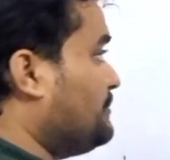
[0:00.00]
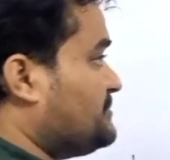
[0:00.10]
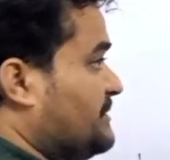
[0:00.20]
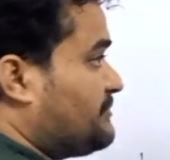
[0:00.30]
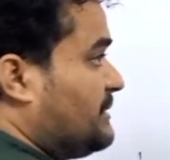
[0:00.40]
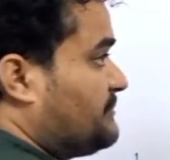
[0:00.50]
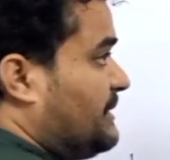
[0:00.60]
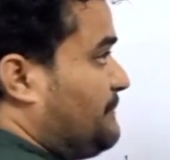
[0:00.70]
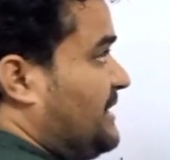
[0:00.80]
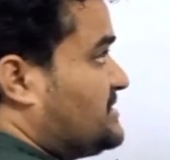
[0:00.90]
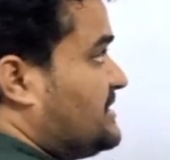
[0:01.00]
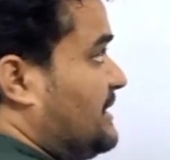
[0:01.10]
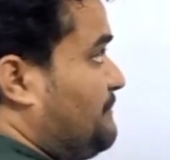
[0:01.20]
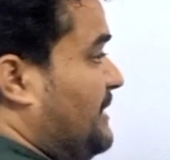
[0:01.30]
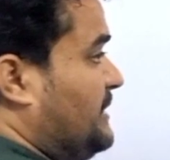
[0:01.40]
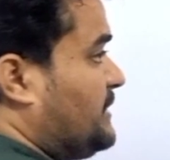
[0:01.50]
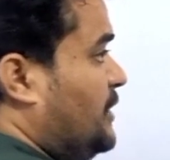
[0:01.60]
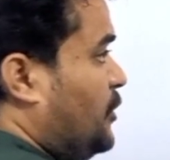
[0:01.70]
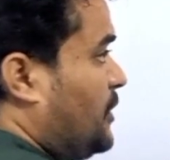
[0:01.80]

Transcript: हम जिप्सम से प्लास्टर ऑफ पेरिस